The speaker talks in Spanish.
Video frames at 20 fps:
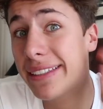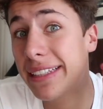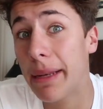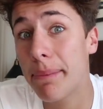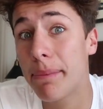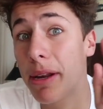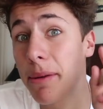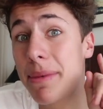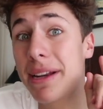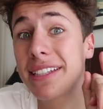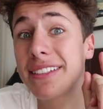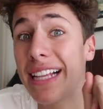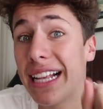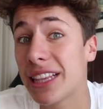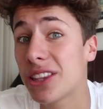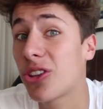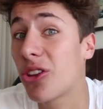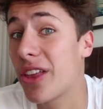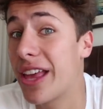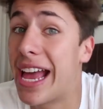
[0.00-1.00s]
es el primer
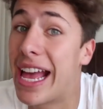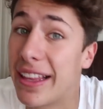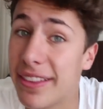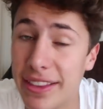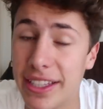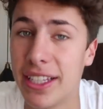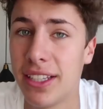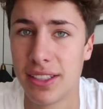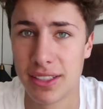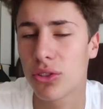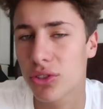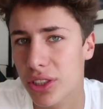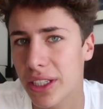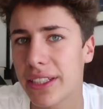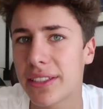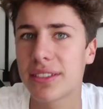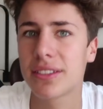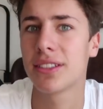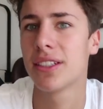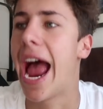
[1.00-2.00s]
salto de Andy.
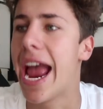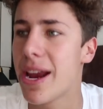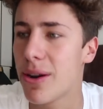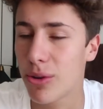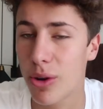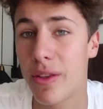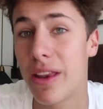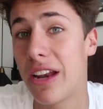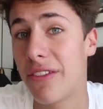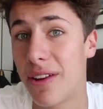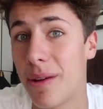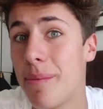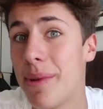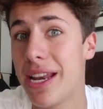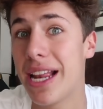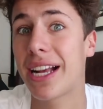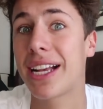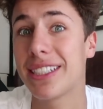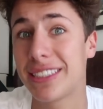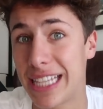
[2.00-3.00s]
Entonces hay uno de la
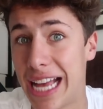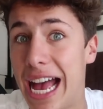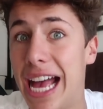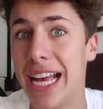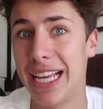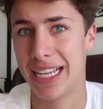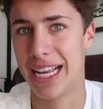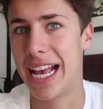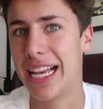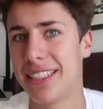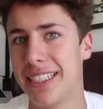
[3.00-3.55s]
familia que está